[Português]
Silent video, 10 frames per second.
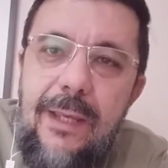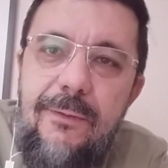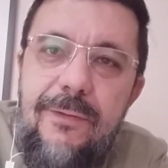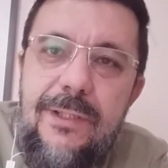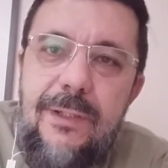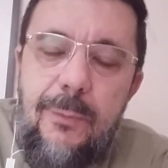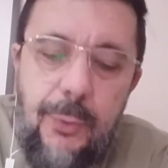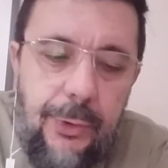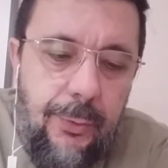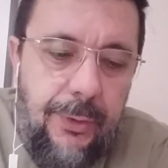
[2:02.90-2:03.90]
ênfase
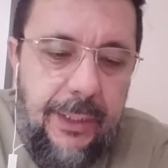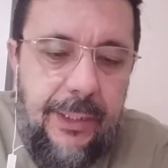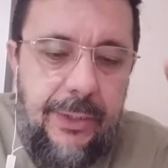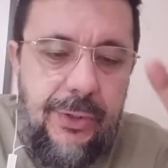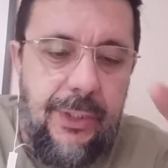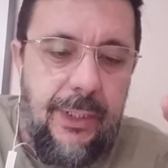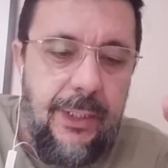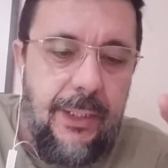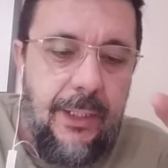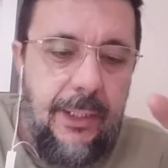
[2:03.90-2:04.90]
muito grande
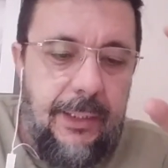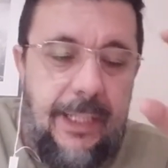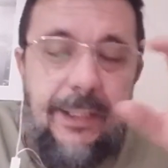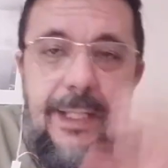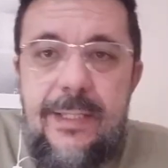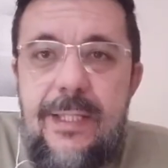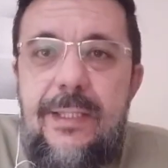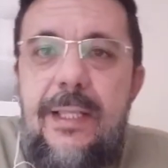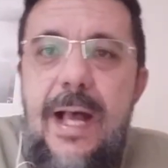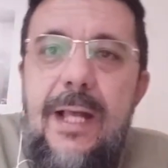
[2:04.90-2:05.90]
na
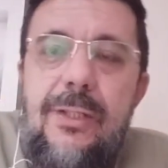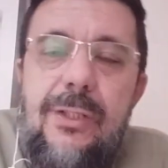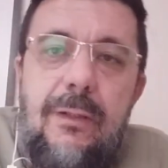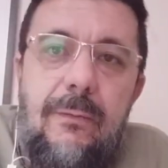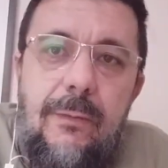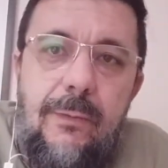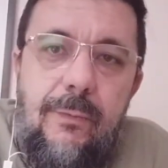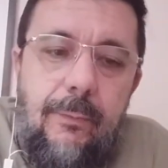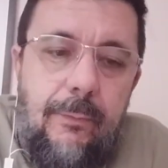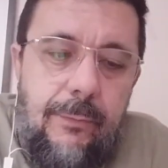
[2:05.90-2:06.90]
necessidade
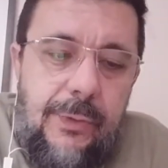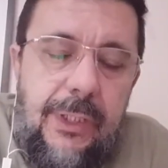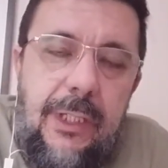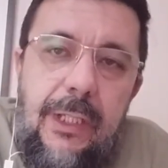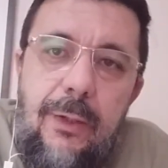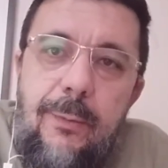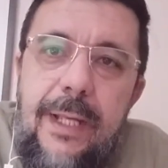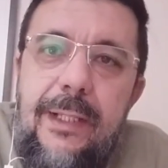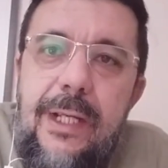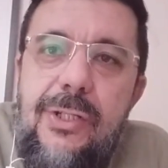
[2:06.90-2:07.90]
de que
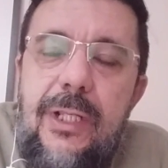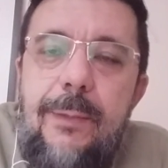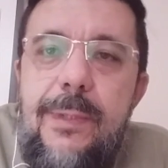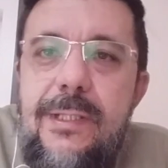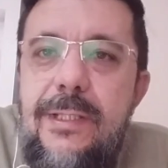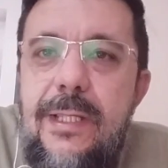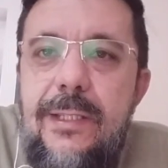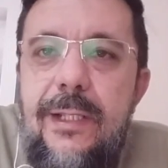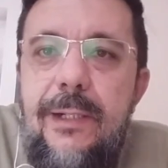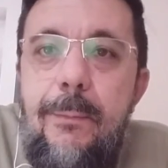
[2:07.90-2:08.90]
uma igreja ela precisa
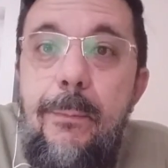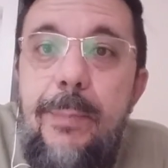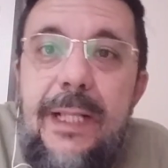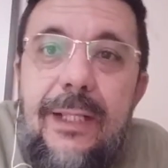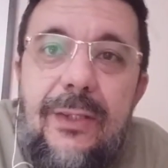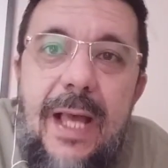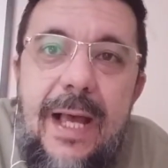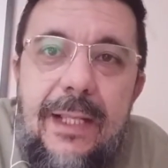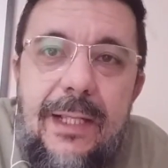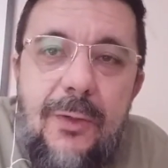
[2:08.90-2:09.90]
ser
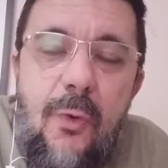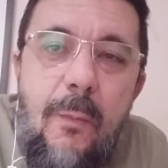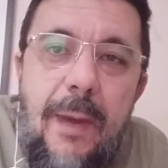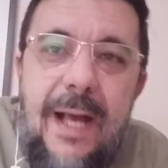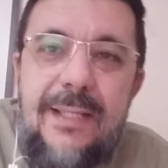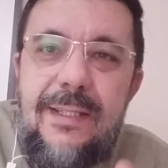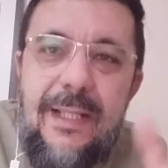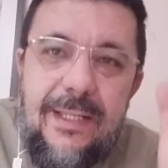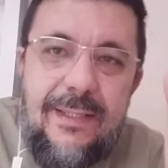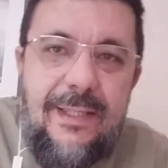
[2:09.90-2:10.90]
plantada com base
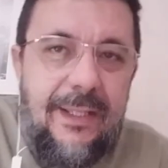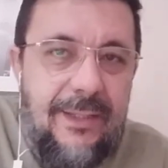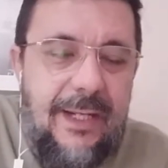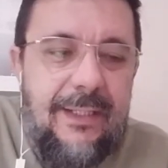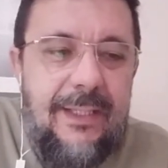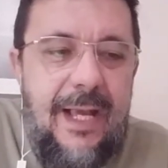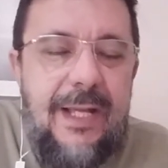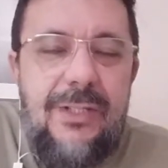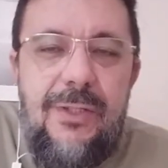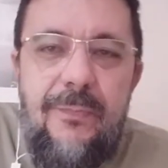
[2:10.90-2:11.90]
na
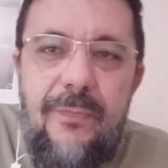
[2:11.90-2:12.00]
centralidade